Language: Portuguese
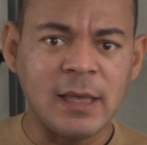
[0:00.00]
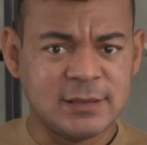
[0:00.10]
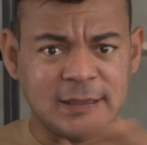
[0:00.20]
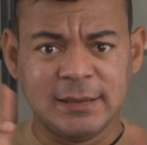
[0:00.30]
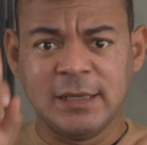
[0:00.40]

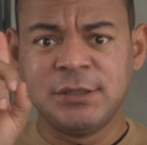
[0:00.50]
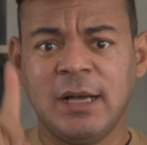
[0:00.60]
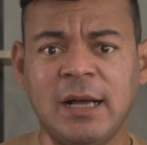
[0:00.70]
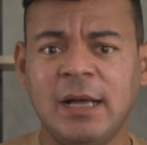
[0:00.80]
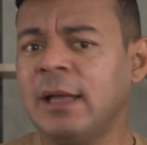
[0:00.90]
Estratégia
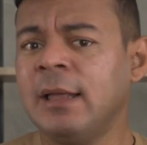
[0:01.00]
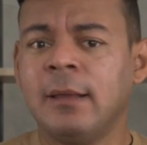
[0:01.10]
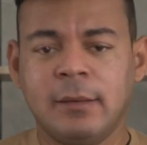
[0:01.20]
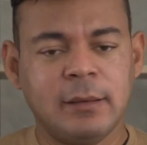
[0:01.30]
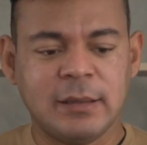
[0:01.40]
A,
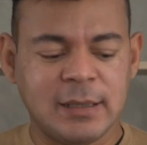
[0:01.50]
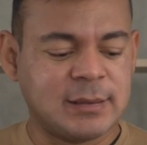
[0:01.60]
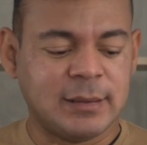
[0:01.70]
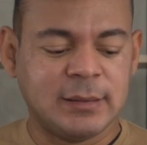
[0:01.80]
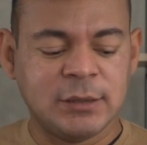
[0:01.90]
a
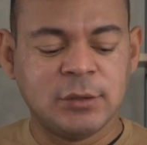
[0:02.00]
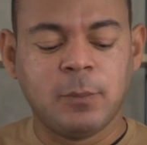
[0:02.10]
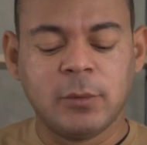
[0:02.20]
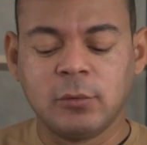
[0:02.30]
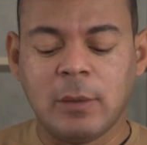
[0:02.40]
estratégia do
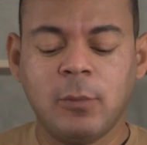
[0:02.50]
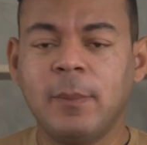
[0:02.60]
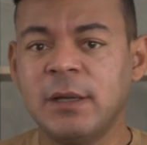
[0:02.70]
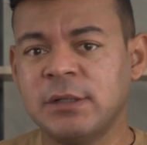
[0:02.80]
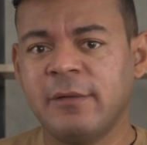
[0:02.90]
ponto A para o
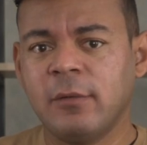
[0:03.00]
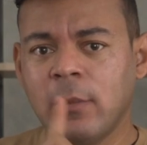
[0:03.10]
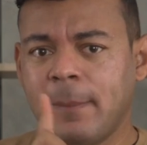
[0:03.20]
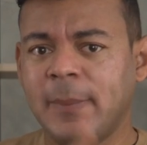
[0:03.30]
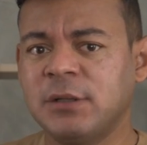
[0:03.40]
B, já,
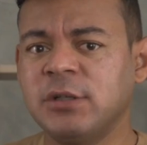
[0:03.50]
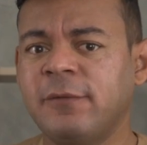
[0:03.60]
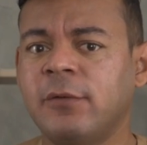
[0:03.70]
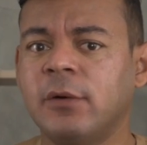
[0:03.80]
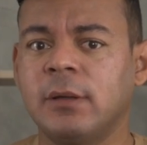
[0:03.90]
uma parte já
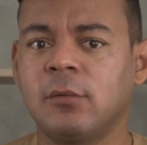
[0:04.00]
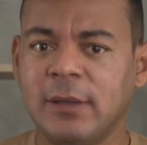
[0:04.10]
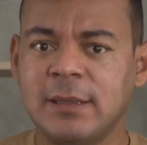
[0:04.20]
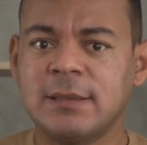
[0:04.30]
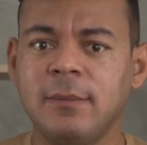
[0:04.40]
foi,
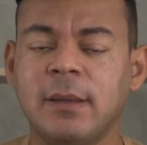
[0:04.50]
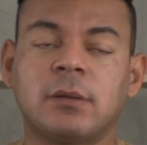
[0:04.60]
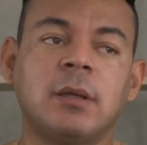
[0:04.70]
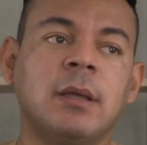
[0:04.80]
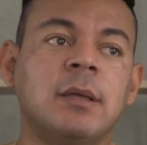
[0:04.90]

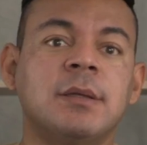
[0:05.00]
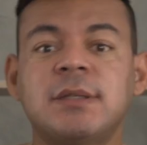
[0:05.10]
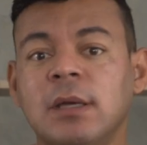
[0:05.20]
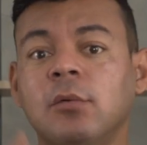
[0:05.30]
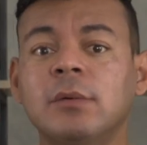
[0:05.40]
conhecimento.
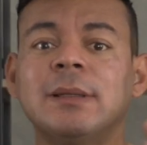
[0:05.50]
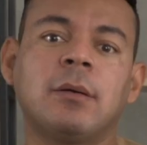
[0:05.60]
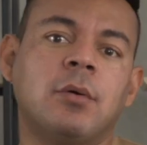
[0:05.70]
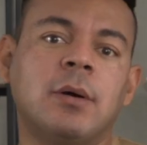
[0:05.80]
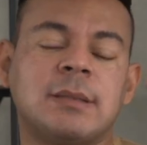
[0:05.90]
Segunda
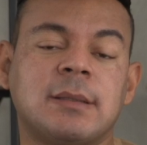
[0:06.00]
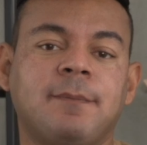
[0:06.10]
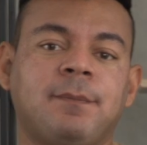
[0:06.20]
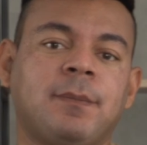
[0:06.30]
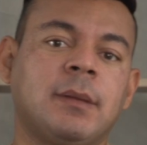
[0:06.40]
coisa,
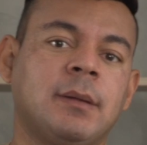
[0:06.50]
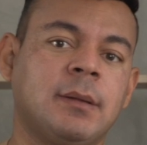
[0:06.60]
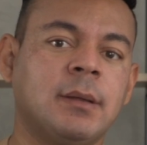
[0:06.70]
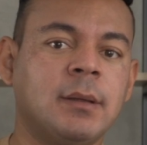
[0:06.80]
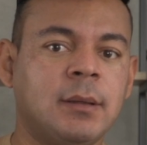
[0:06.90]

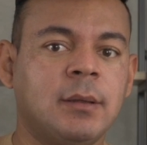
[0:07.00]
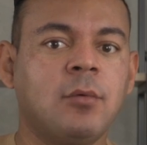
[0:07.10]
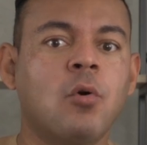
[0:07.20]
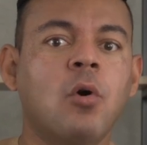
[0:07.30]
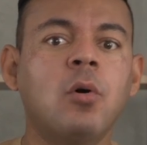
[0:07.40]

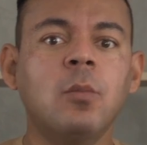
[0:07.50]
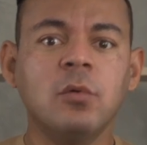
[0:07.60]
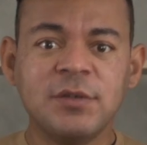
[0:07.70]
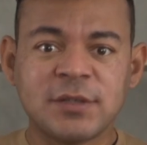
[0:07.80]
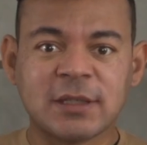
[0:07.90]

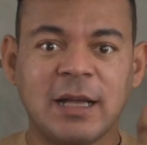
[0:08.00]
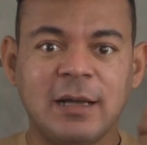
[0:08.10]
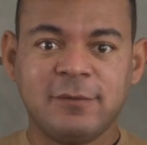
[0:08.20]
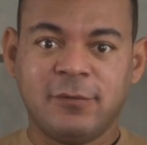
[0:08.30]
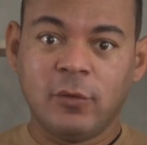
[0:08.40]
como
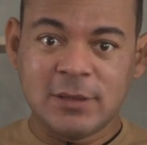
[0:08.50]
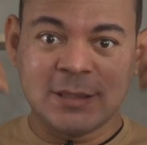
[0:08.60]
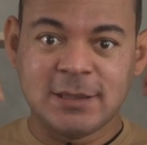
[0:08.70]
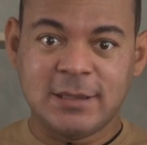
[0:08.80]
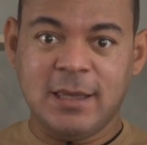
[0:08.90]
está
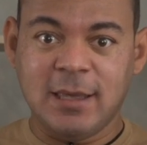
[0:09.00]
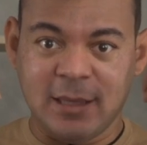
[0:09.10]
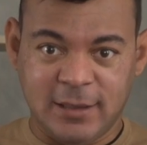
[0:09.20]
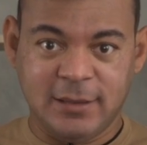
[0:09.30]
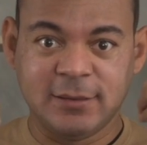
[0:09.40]

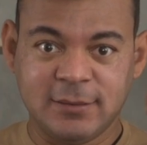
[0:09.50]
você?